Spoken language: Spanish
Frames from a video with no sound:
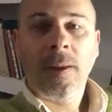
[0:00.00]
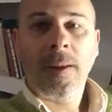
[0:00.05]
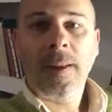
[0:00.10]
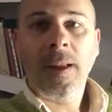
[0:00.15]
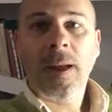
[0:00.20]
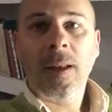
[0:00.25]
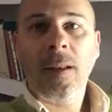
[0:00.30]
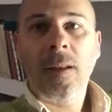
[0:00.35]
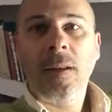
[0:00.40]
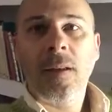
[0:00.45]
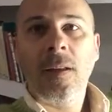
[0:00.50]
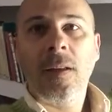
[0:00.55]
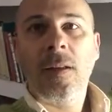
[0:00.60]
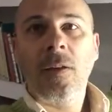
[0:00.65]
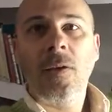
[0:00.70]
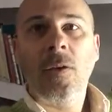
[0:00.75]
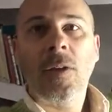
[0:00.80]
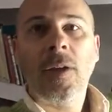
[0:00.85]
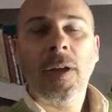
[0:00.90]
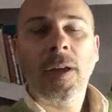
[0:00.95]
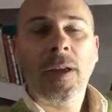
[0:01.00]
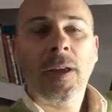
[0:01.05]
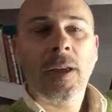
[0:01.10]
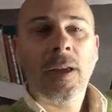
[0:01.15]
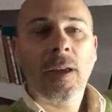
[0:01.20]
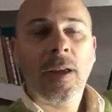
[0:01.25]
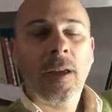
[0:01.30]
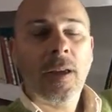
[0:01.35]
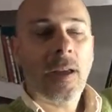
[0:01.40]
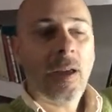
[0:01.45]
¿Qué tal? Lo
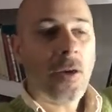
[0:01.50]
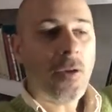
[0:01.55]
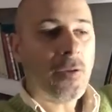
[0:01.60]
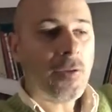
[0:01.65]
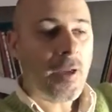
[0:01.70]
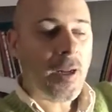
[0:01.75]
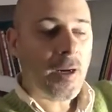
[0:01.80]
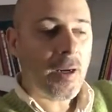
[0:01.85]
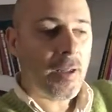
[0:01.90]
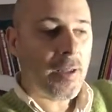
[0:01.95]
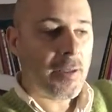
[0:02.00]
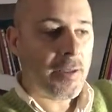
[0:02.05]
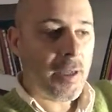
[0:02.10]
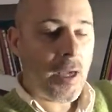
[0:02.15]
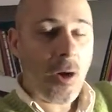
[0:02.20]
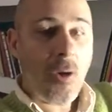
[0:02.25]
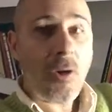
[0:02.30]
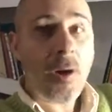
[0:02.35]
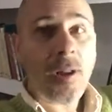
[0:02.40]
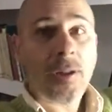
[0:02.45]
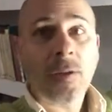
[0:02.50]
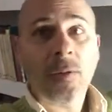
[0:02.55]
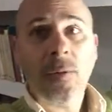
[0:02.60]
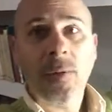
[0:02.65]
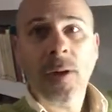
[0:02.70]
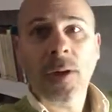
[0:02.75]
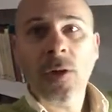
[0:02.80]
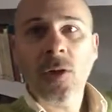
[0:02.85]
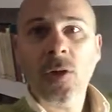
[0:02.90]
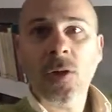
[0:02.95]
que quería contarles ahora
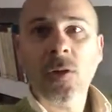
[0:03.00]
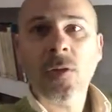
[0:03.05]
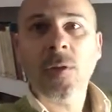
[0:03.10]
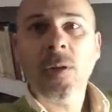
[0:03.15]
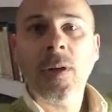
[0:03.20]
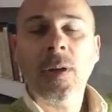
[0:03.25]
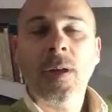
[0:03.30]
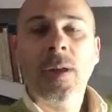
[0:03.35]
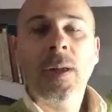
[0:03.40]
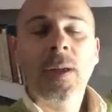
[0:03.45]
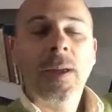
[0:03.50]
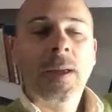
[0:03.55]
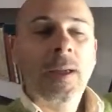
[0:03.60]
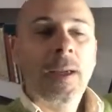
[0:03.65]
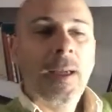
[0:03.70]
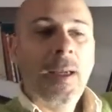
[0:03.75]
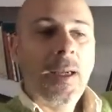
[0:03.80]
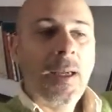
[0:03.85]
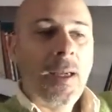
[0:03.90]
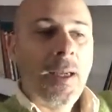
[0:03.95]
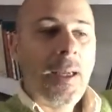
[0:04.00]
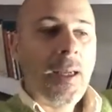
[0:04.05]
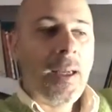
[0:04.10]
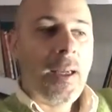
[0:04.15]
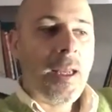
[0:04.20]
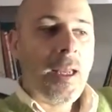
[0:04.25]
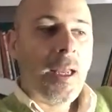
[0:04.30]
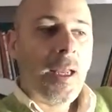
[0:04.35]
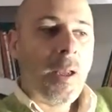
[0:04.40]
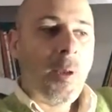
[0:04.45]
sobre Joshua
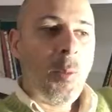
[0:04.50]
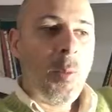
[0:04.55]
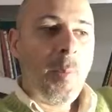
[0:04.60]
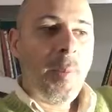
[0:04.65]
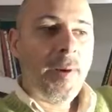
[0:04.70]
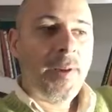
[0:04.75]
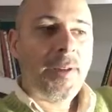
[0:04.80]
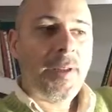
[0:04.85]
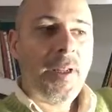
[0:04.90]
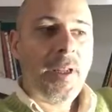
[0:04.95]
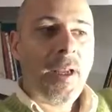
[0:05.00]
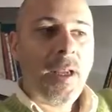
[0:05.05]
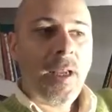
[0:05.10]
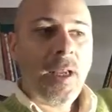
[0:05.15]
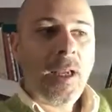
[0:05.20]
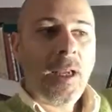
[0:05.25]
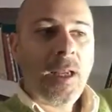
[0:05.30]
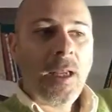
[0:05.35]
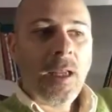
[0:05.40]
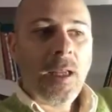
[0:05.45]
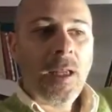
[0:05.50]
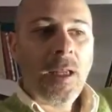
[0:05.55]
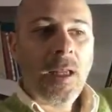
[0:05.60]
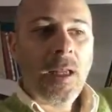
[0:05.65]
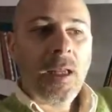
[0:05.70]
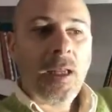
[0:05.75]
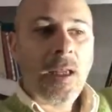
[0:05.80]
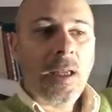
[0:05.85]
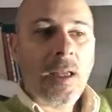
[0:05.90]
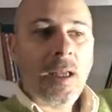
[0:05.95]
es que me parece que
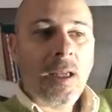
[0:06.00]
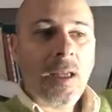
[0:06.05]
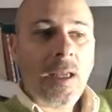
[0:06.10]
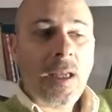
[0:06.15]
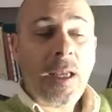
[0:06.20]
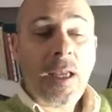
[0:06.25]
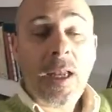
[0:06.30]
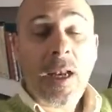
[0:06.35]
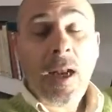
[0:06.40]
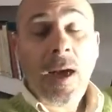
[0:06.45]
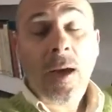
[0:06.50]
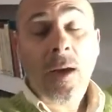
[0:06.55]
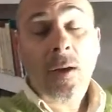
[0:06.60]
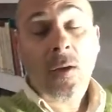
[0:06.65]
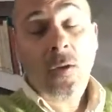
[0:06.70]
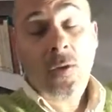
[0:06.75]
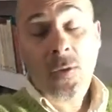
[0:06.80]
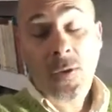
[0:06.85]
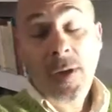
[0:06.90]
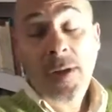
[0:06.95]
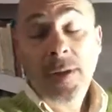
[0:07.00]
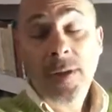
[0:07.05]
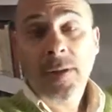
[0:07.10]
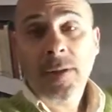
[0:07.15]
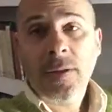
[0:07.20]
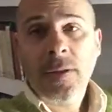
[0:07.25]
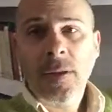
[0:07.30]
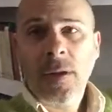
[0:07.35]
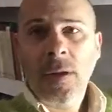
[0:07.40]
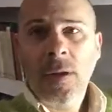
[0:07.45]
era o
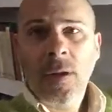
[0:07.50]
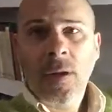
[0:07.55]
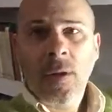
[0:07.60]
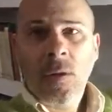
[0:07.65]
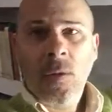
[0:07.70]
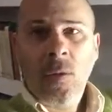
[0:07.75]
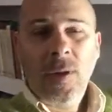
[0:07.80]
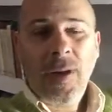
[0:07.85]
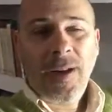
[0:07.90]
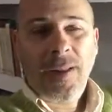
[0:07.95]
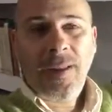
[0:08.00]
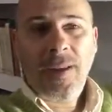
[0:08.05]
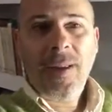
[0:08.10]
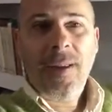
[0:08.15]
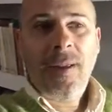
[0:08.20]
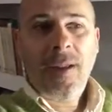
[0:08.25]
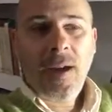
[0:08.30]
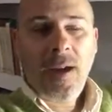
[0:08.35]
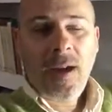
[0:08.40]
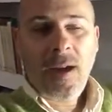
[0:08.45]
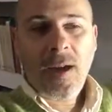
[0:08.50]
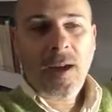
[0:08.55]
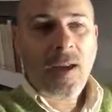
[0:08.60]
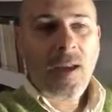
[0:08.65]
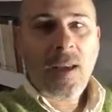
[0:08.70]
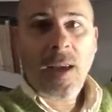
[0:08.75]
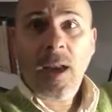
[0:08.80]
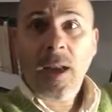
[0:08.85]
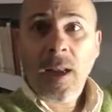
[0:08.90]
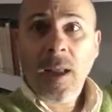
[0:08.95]
es un artista
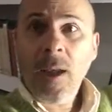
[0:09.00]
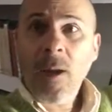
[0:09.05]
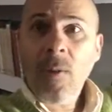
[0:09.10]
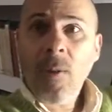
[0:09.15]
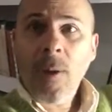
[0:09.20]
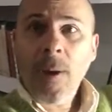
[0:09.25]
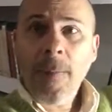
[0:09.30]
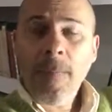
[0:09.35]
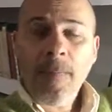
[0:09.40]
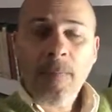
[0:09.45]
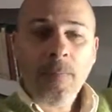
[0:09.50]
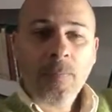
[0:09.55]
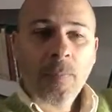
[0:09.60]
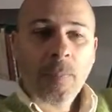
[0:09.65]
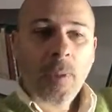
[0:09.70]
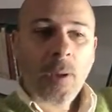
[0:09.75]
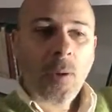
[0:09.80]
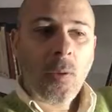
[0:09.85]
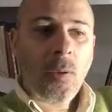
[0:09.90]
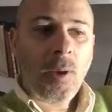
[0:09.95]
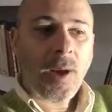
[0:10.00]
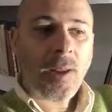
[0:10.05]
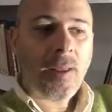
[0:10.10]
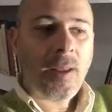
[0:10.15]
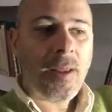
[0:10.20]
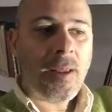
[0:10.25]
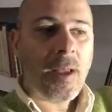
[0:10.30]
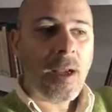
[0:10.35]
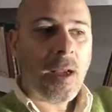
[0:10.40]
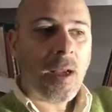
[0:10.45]
increíble, un
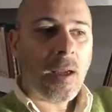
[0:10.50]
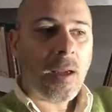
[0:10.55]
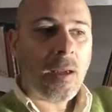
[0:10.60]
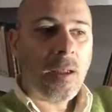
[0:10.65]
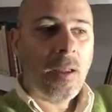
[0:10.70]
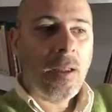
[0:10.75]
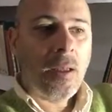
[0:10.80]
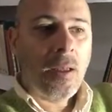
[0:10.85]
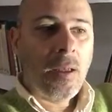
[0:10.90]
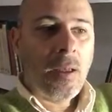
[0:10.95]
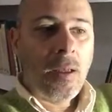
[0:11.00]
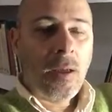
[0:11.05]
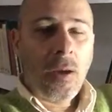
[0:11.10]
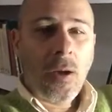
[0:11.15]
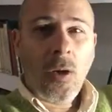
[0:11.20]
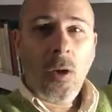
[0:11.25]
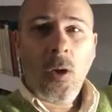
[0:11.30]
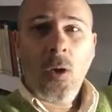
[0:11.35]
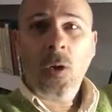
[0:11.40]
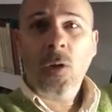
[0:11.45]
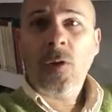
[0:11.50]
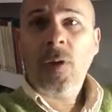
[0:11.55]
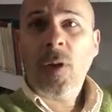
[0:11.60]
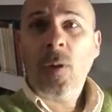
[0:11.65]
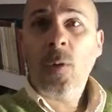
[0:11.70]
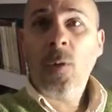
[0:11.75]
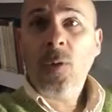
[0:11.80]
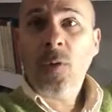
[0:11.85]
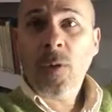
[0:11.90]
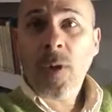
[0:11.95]
artista
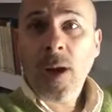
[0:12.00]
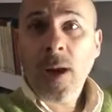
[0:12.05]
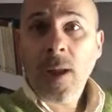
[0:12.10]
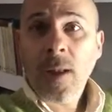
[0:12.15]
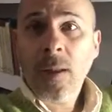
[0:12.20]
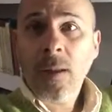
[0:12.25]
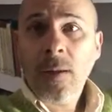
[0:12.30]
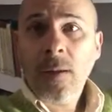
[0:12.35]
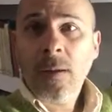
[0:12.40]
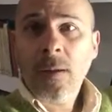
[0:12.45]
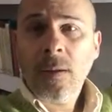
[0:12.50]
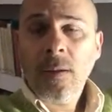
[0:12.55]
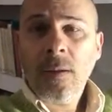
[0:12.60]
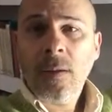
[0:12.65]
contracultural